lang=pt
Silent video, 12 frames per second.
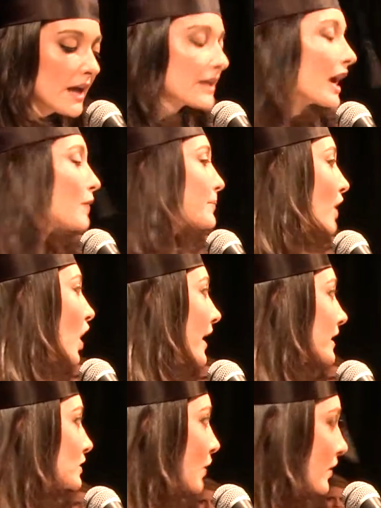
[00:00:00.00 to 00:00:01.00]
e a
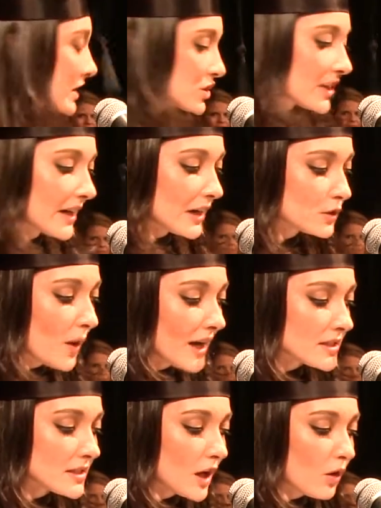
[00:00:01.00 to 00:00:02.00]
pró-reitora de
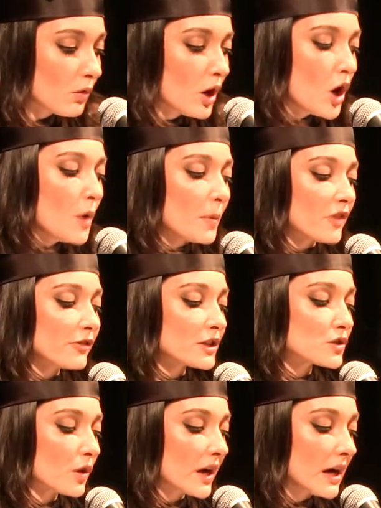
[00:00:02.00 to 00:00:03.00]
graduação,
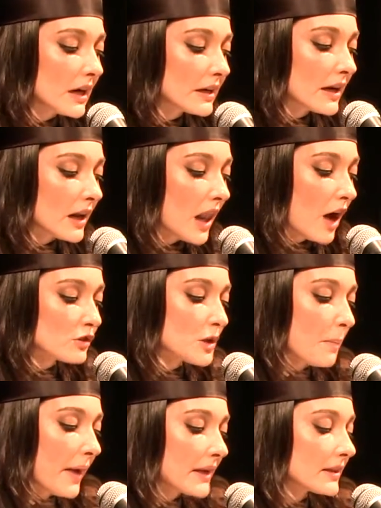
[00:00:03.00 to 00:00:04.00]
professora Ana Cláudia
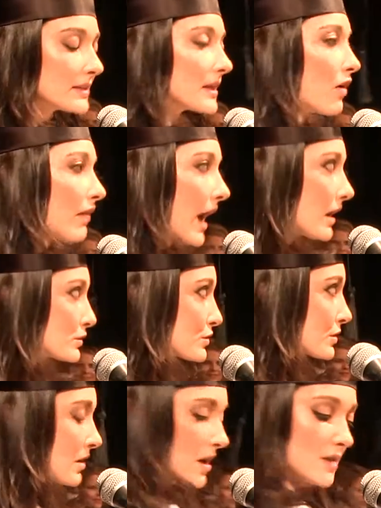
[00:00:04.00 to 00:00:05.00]
Peter Salgado.
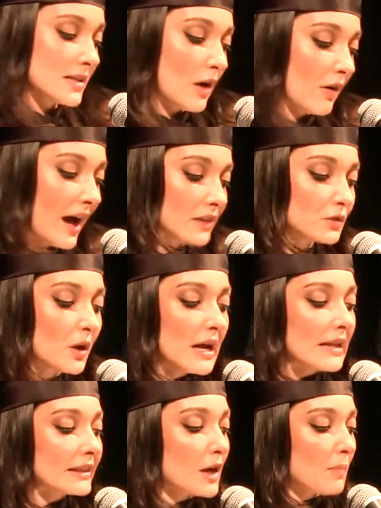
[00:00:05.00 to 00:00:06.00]
Salgado,
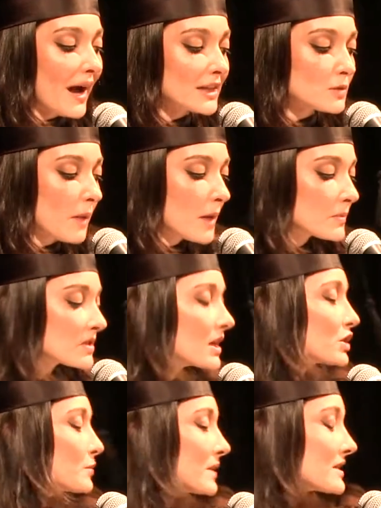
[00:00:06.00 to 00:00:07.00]
demais membros da
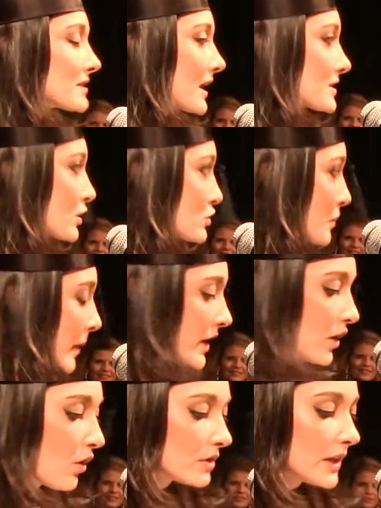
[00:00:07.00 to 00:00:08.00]
administração
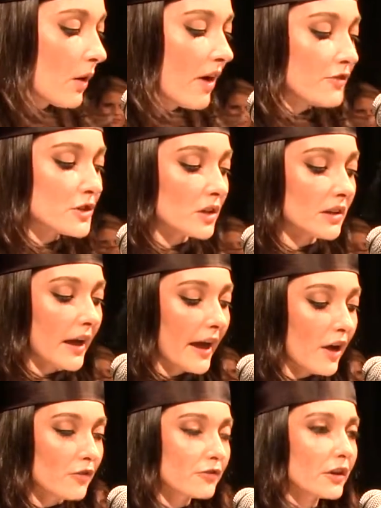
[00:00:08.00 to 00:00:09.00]
superior da
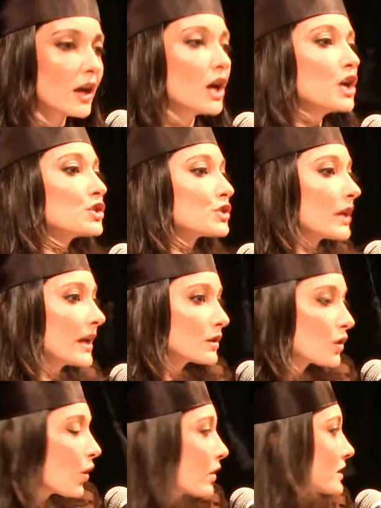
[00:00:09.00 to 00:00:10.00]
UFJF,
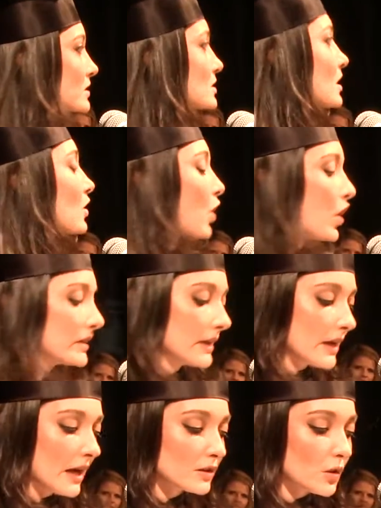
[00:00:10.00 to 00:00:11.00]
diretores,
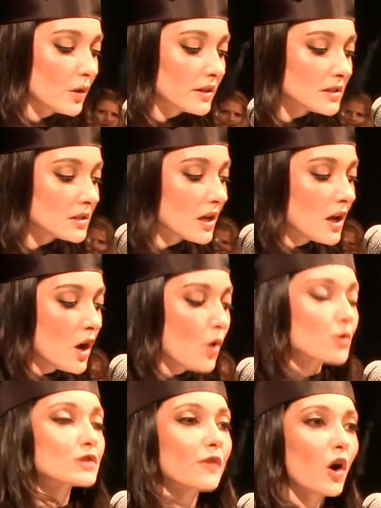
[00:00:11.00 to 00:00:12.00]
coordenadores,
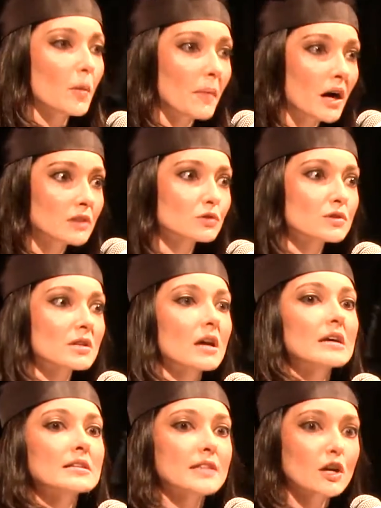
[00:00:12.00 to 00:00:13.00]
os formandos,
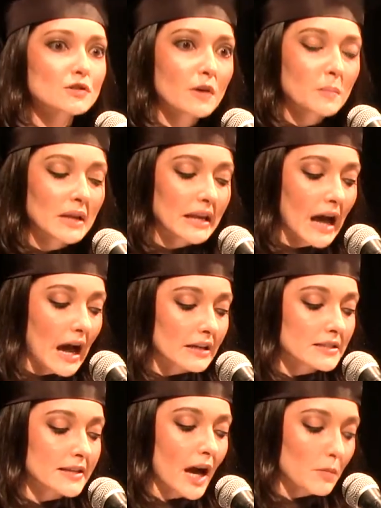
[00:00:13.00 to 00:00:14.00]
seus
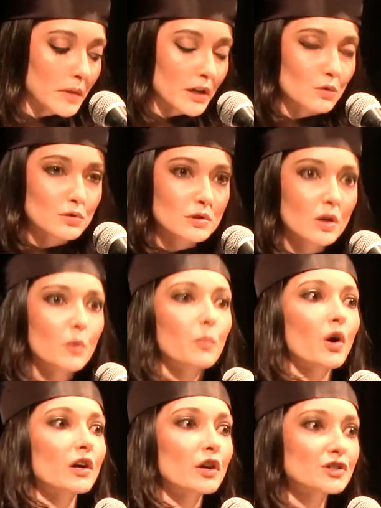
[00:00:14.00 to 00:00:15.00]
familiares e amigos.
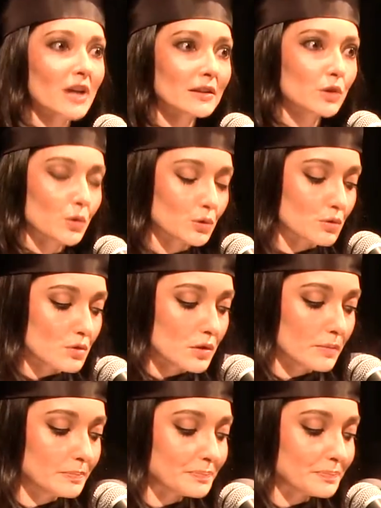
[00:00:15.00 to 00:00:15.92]
Boa noite a todos.